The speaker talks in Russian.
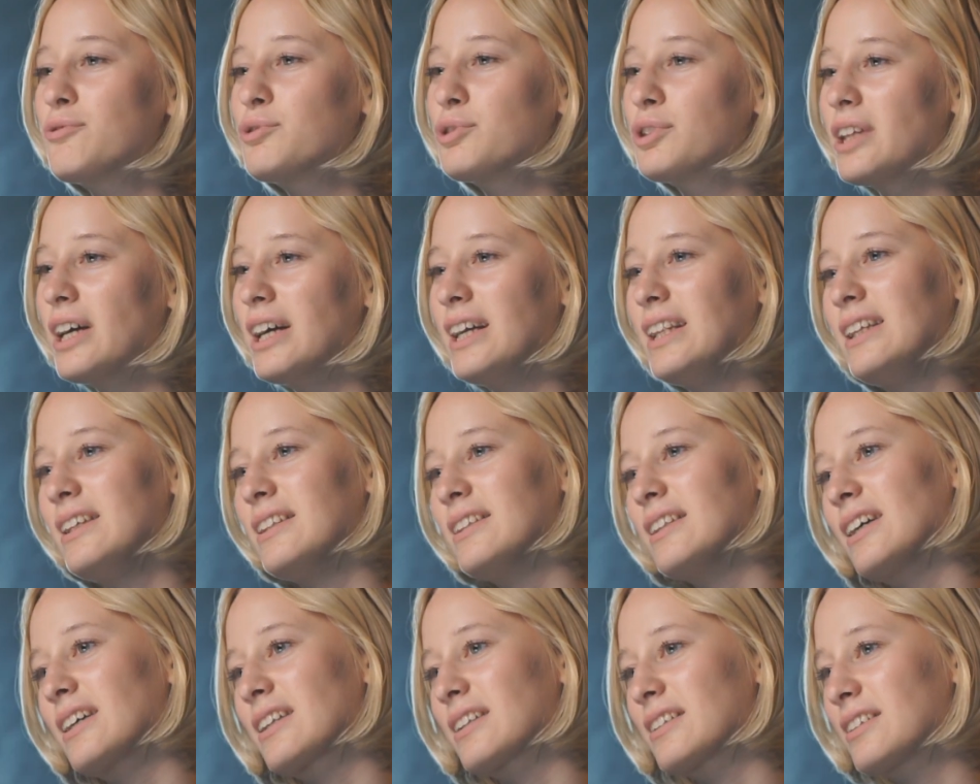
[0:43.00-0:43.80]
зовут
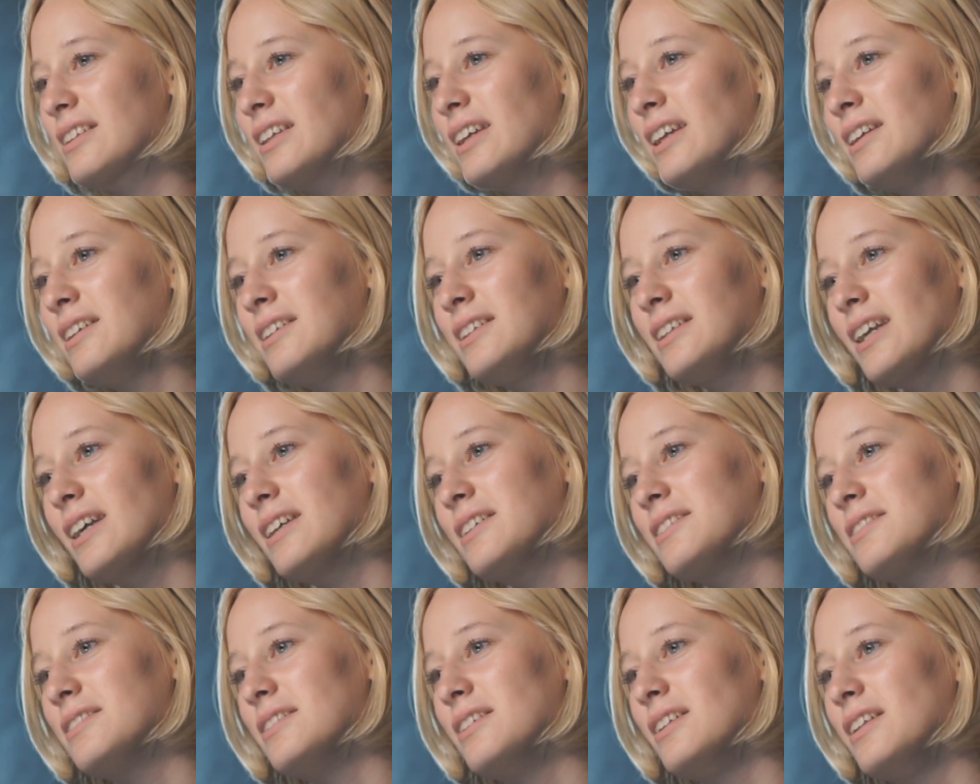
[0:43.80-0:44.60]
Алина Артей,
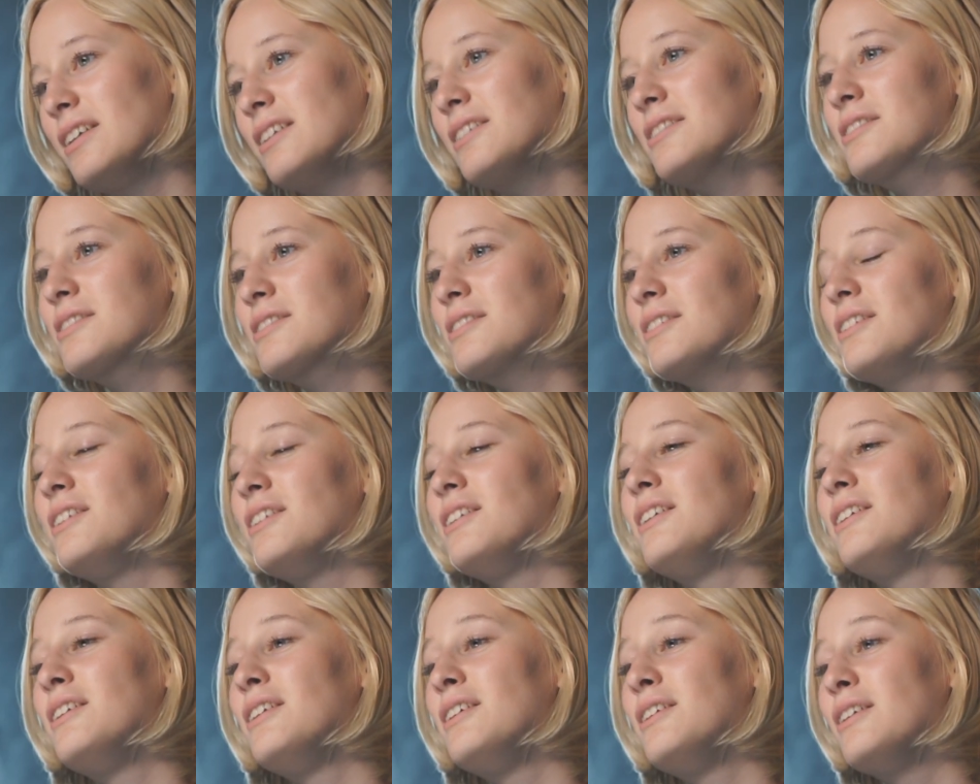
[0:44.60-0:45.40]
я стилист
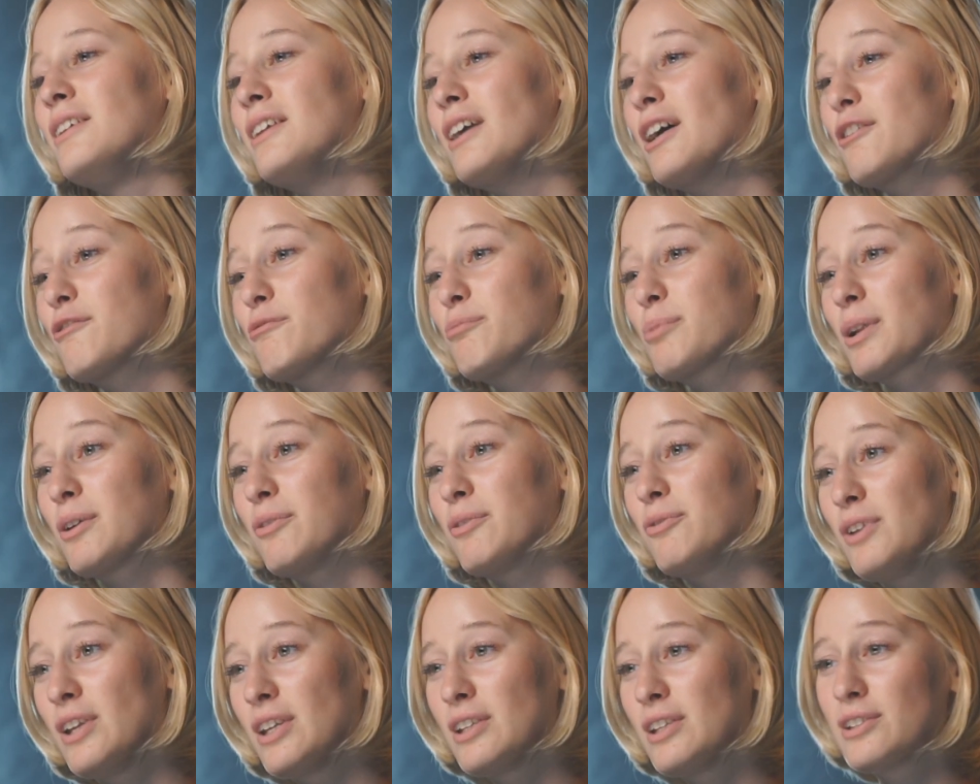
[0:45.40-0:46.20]
и я в
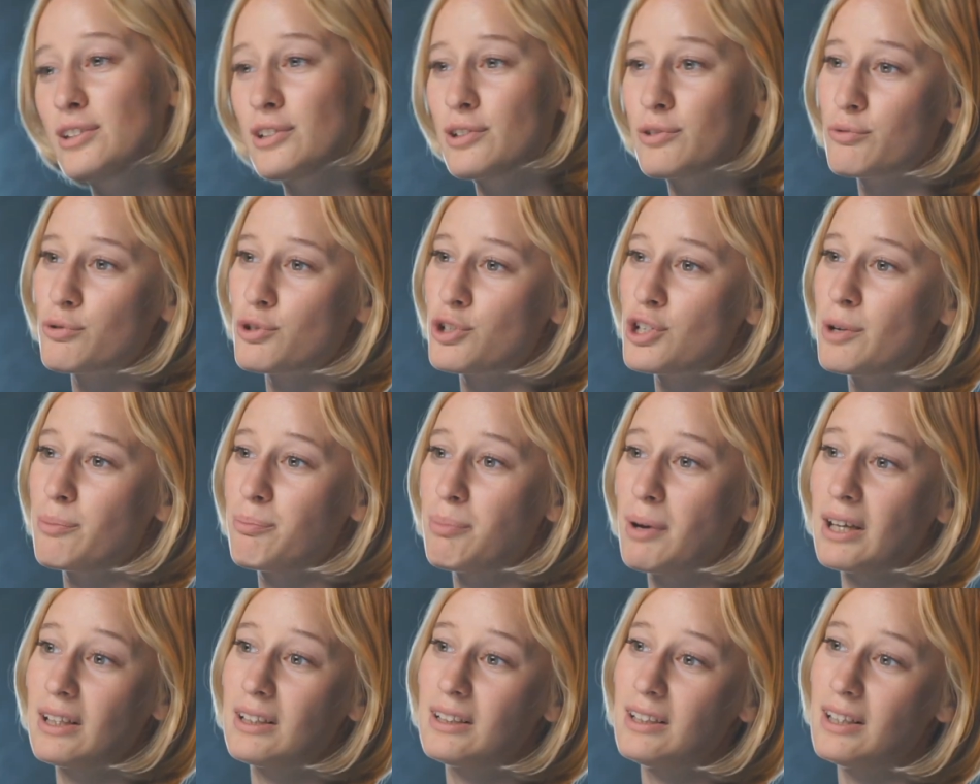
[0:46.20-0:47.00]
профессии
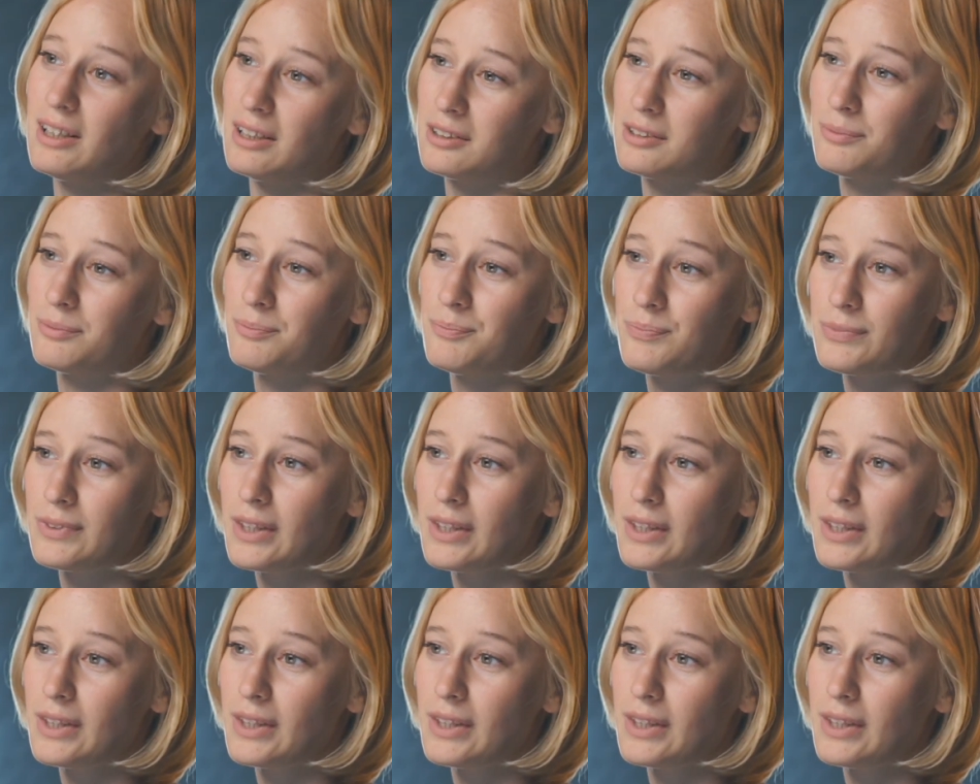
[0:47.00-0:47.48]
уже 5 лет.